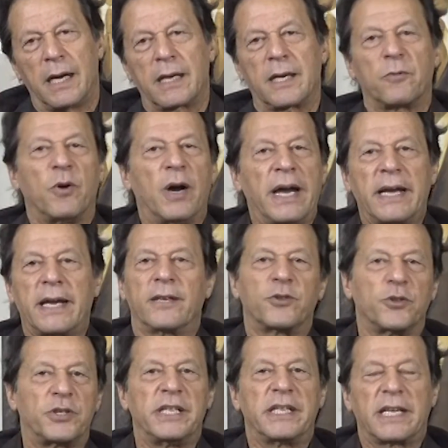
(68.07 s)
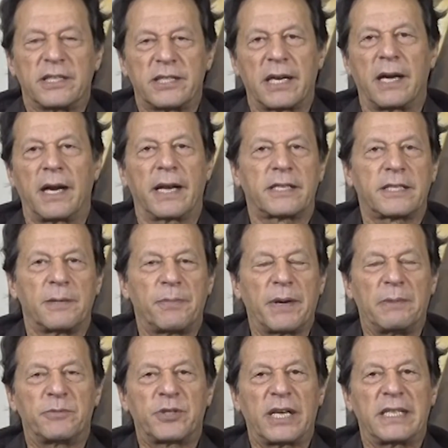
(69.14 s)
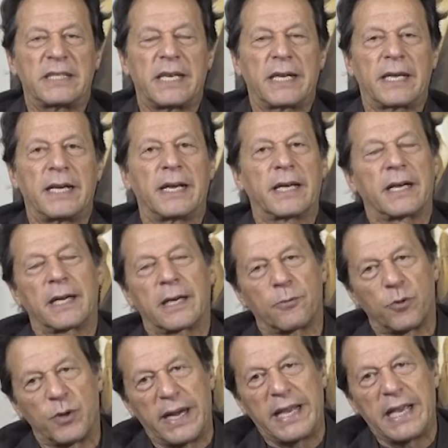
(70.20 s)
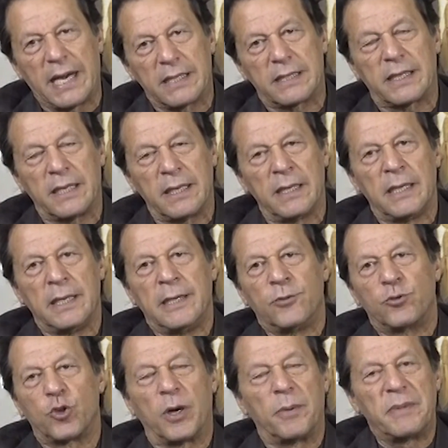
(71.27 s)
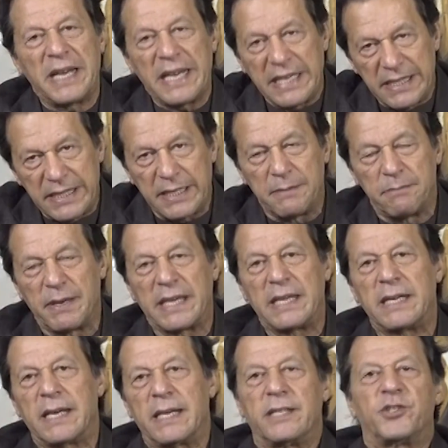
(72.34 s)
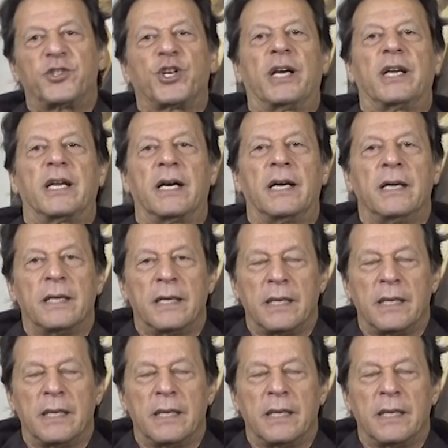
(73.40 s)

अगर वो आएंगे तो ठीक है जनरल इलेक्शन पे हम चले जाएंगे लेकिन अगर वो नहीं आते तो हमने इसी महीने इन